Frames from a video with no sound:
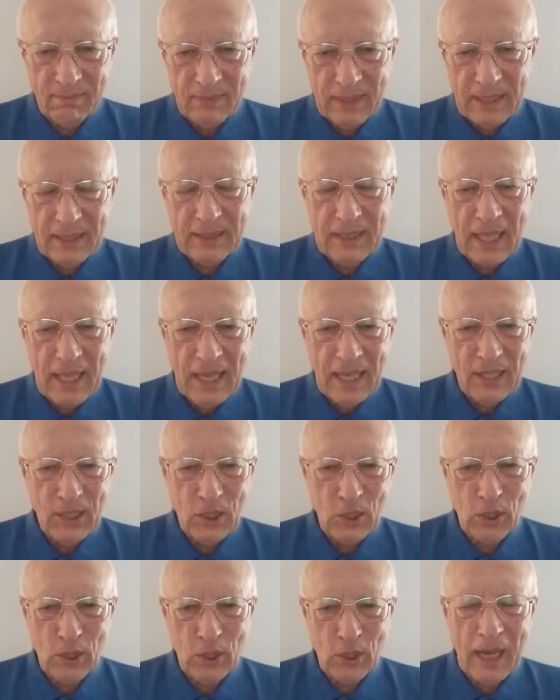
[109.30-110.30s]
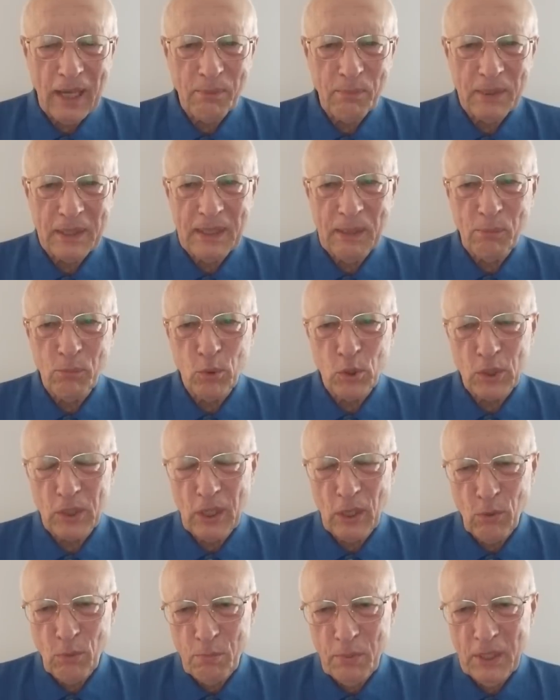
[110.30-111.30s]
Настоящий. Как бы там
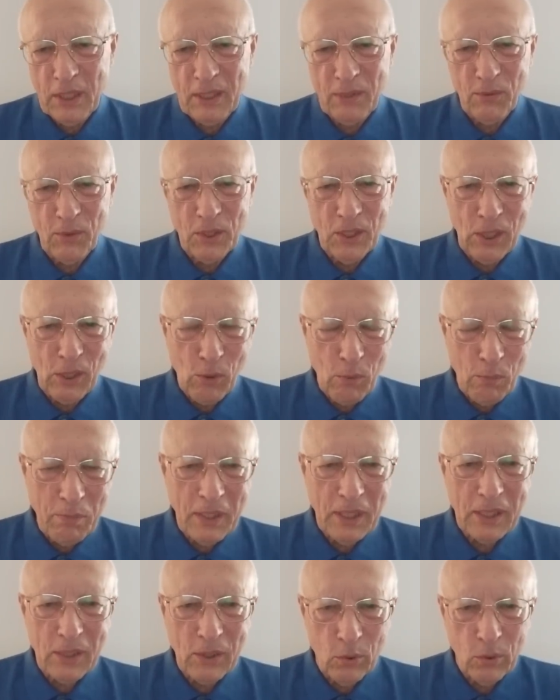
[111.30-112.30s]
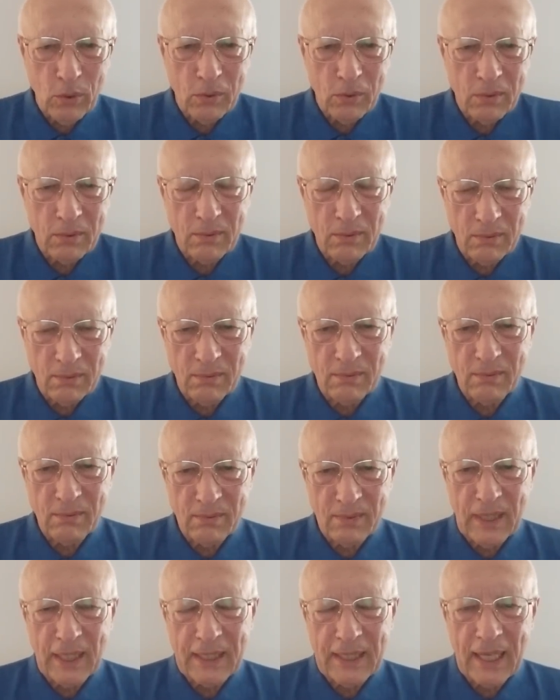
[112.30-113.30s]
можно любить его, не любить, но
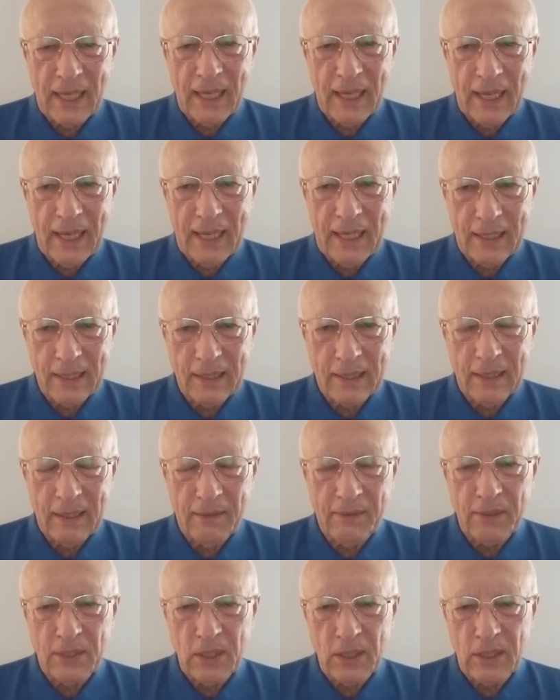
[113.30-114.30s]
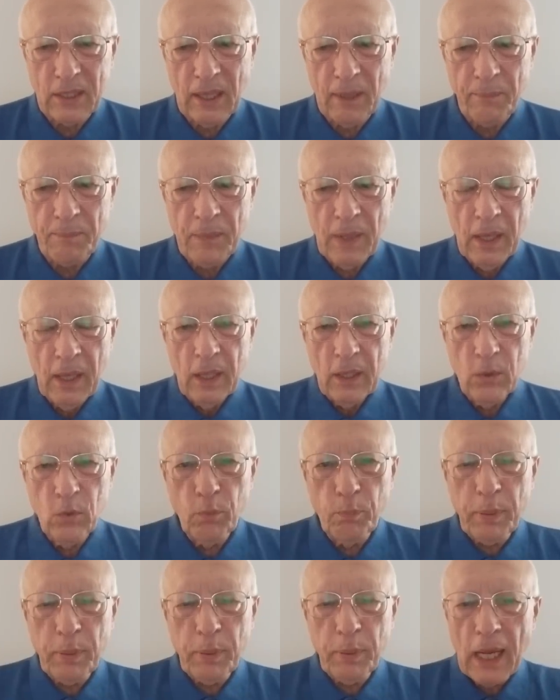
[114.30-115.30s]
надо а, говорить там.
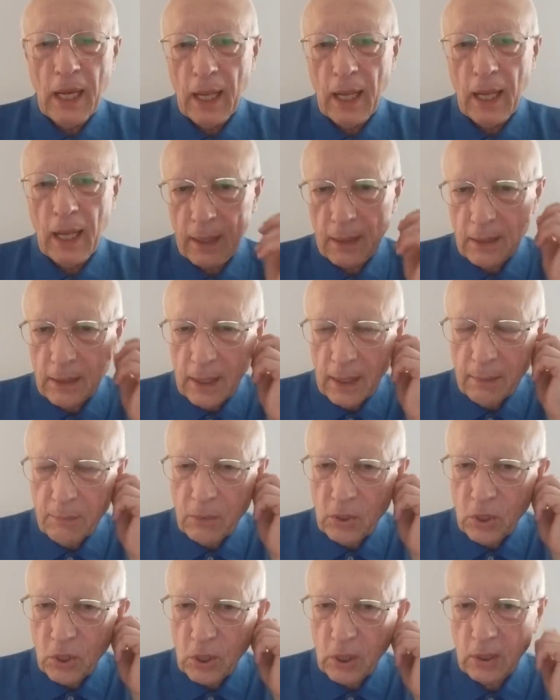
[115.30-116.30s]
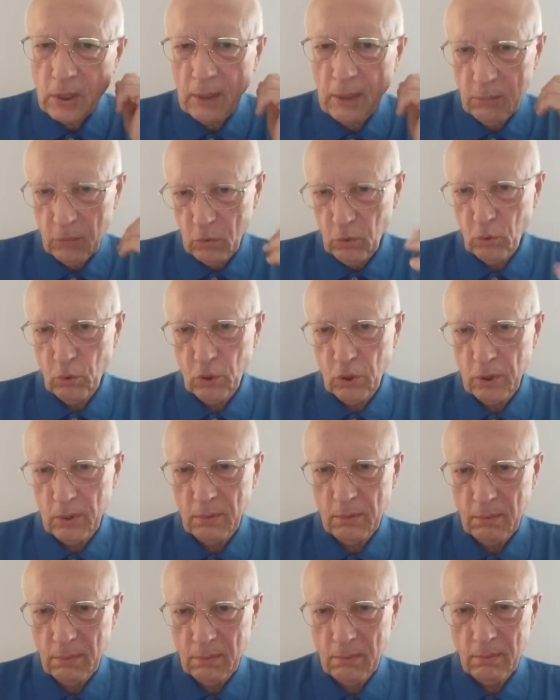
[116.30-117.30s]
Ну, Подоляк, да, Миша там
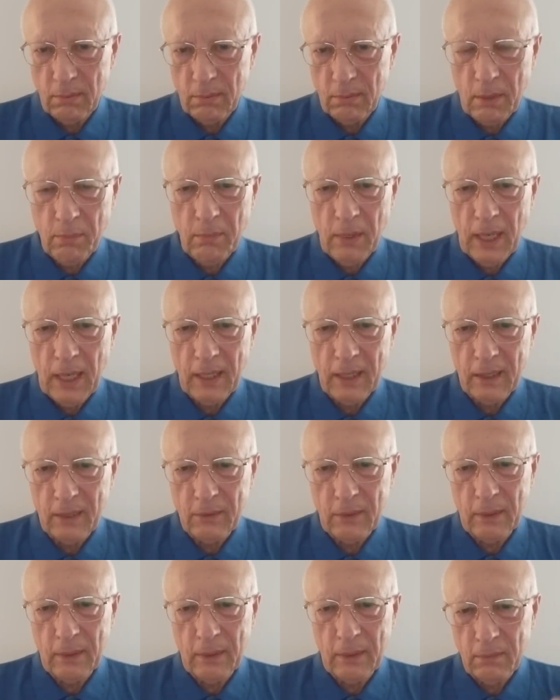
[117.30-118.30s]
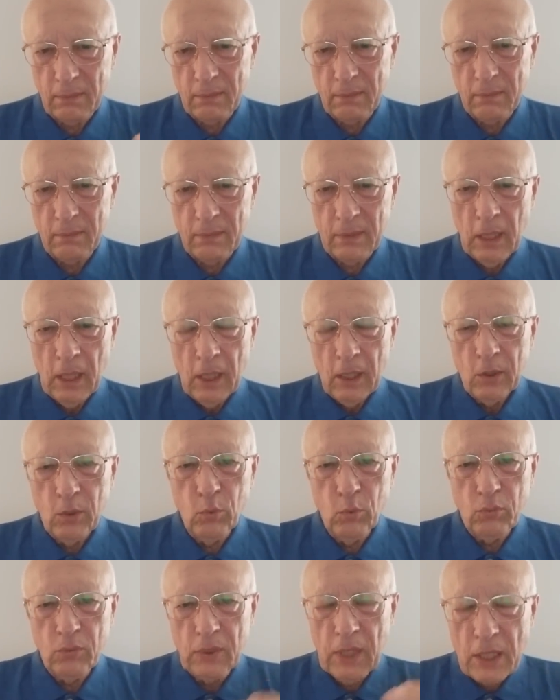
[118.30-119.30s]
тоже нормально там
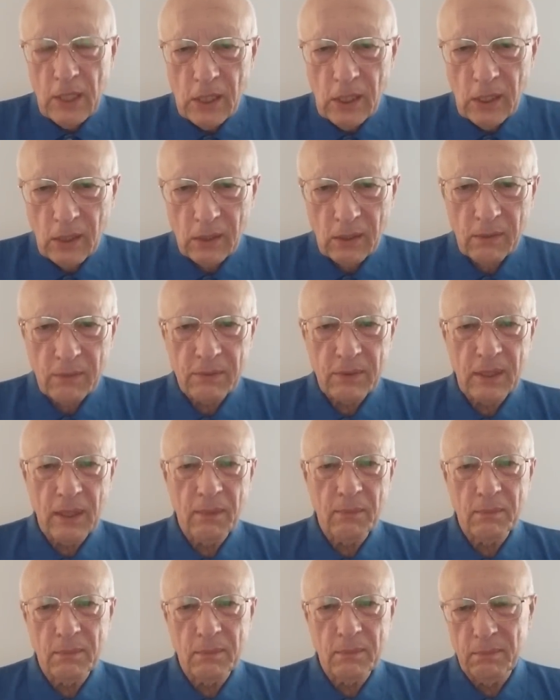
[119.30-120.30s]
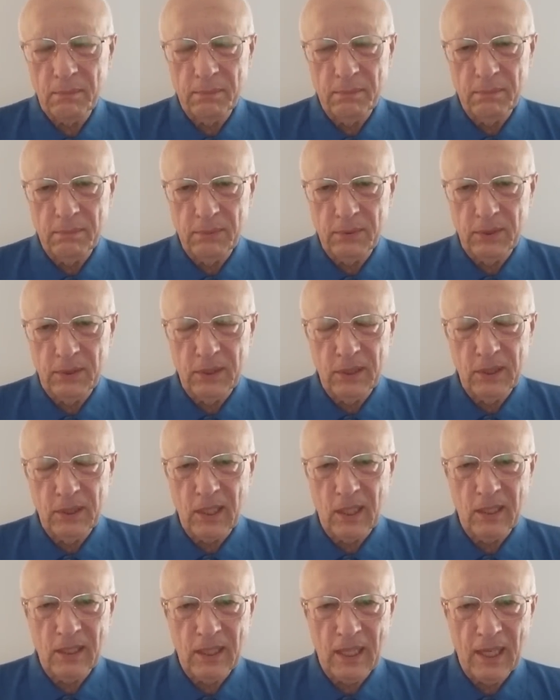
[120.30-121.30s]
ну, Данилов там,
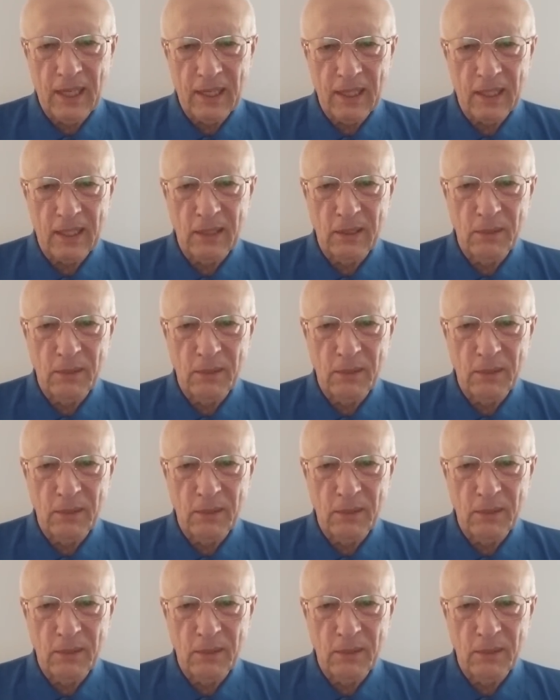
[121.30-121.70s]
секретарь